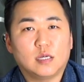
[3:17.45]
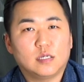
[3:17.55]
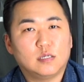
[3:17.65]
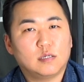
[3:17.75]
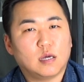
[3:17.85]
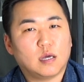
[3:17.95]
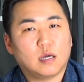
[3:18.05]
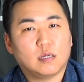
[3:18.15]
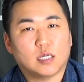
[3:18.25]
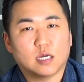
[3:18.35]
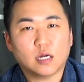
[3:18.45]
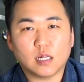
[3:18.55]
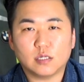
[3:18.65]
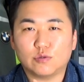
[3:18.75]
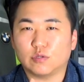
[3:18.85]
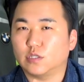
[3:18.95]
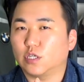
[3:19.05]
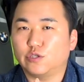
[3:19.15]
이게 제가 알기로는 이렇게